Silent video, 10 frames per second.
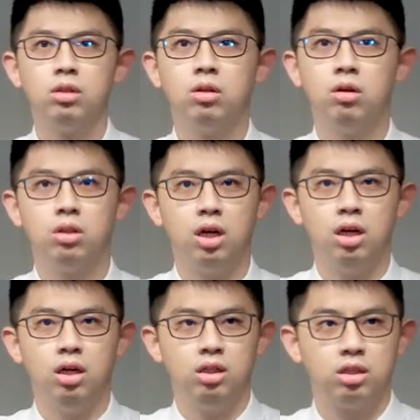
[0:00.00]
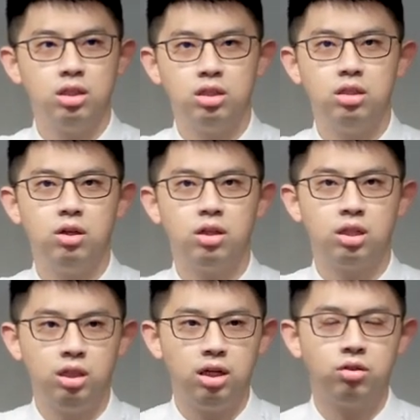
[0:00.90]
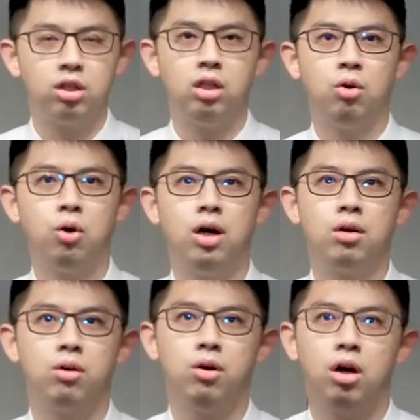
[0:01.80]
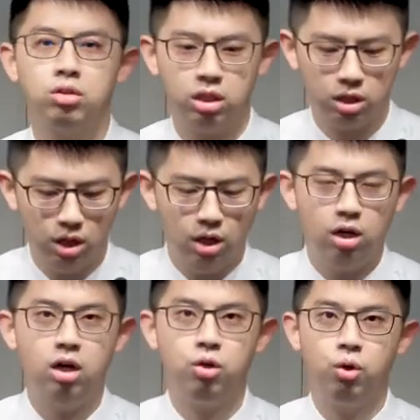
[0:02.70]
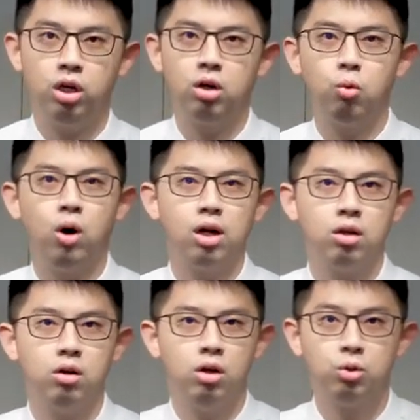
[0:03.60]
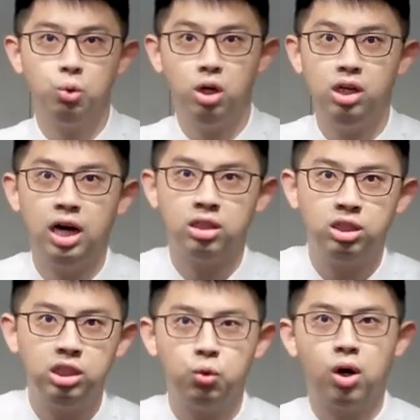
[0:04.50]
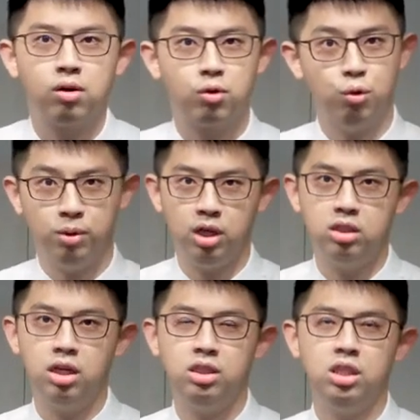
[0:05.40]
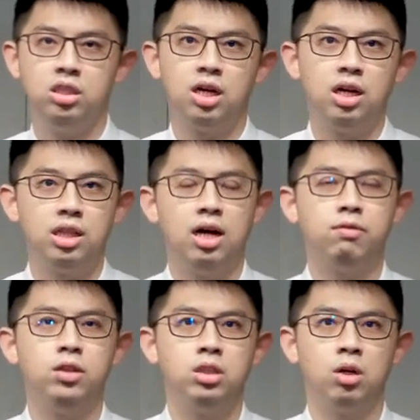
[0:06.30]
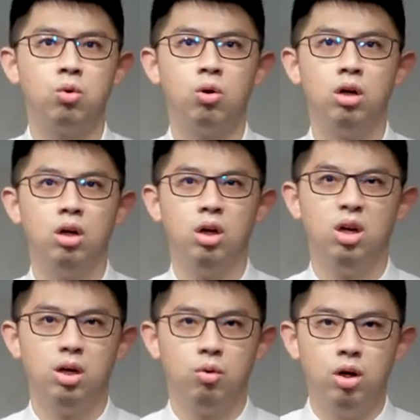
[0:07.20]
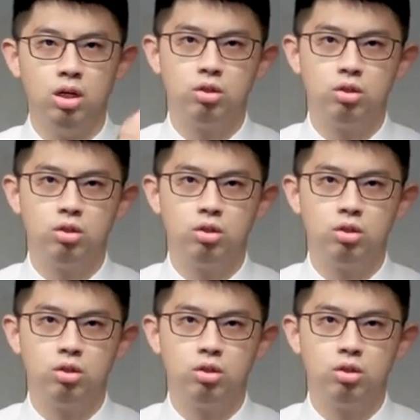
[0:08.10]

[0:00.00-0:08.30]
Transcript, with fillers: 哦，那甚至啊，听到神的话，哦，好像啊有一个王哈，约雅敬王，我们也在线上和大家分享过，哇，